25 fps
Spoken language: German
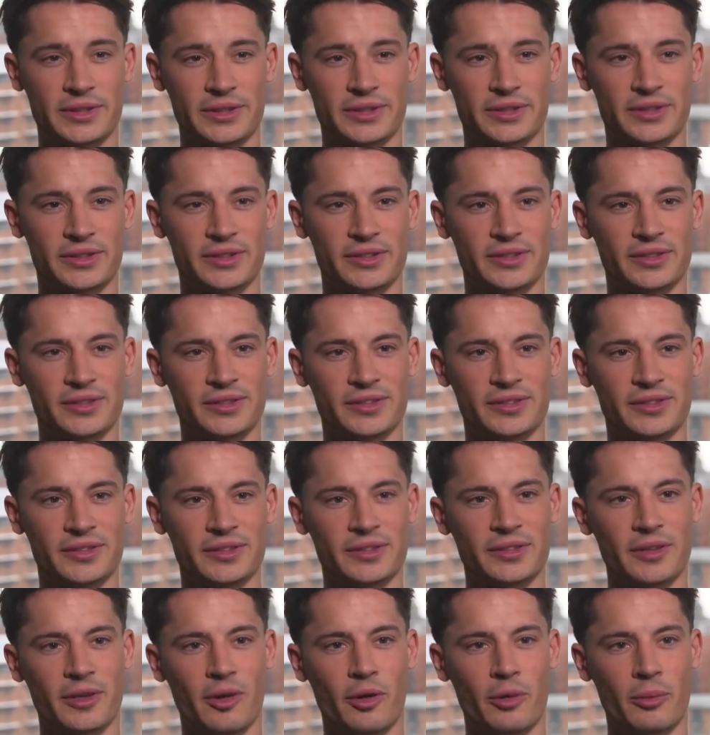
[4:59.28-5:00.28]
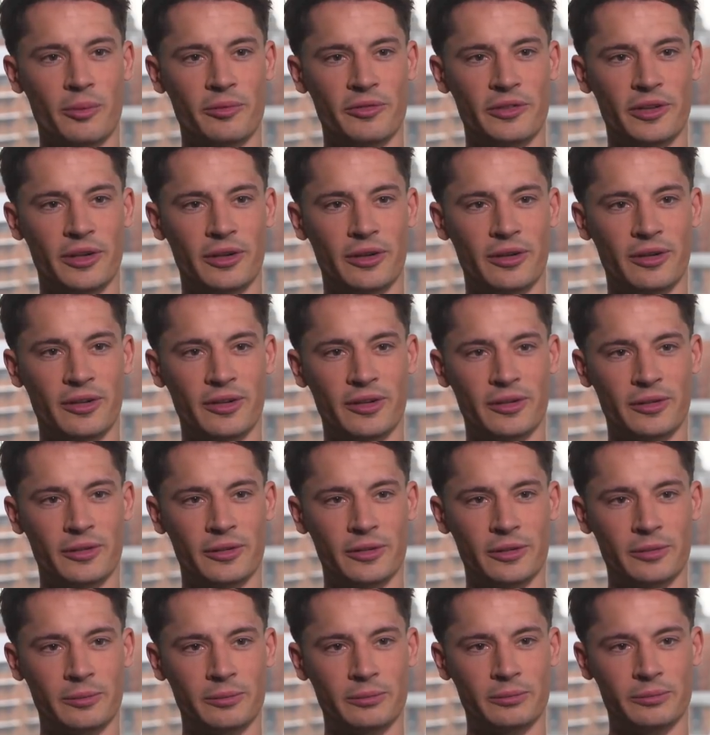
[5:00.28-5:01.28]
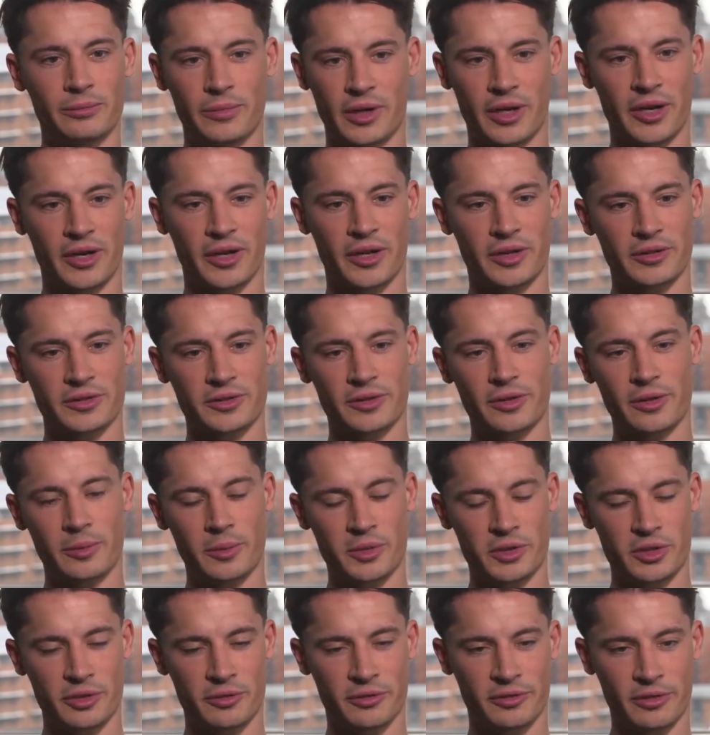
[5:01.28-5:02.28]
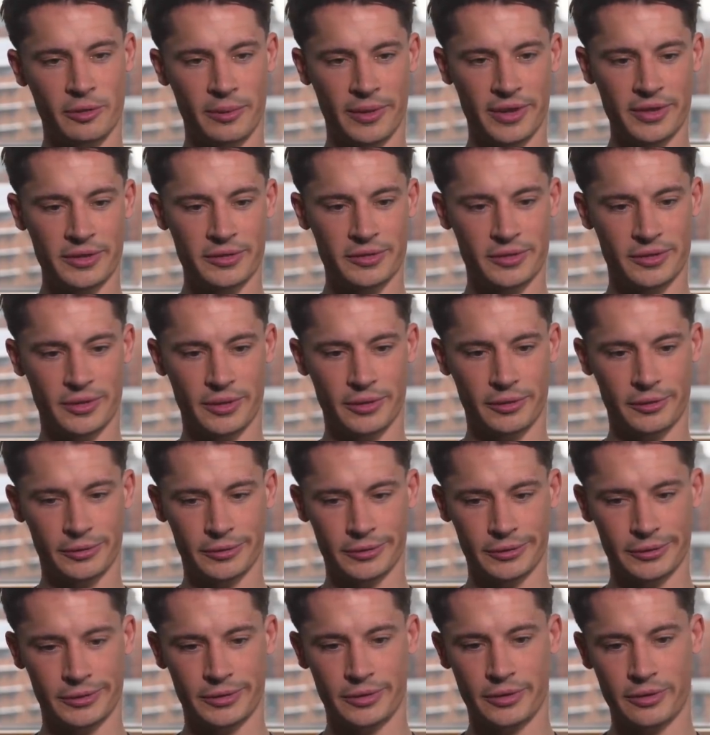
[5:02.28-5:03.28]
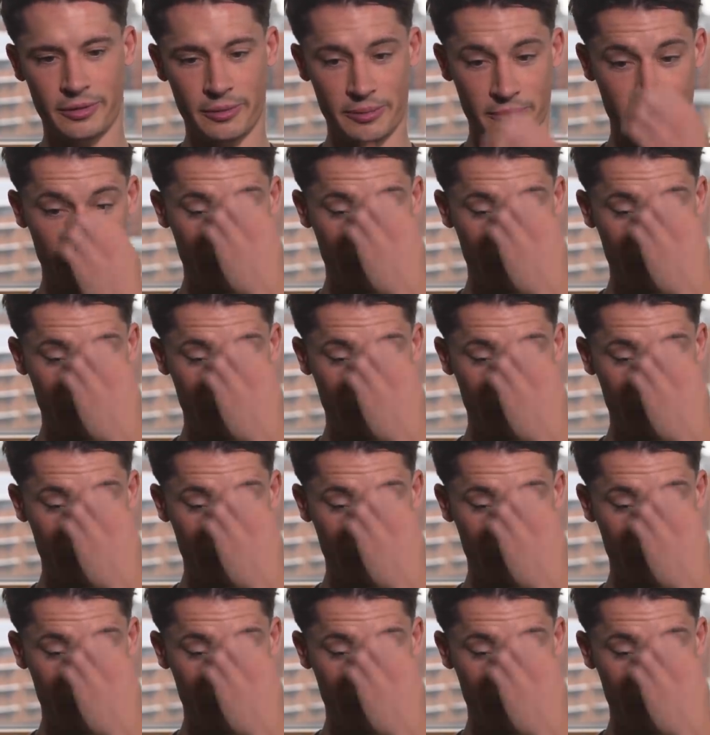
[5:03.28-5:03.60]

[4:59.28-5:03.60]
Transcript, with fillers: ist ein Traum, wieder ähm, bei der Nationalmannschaft dabei zu sein und ähm,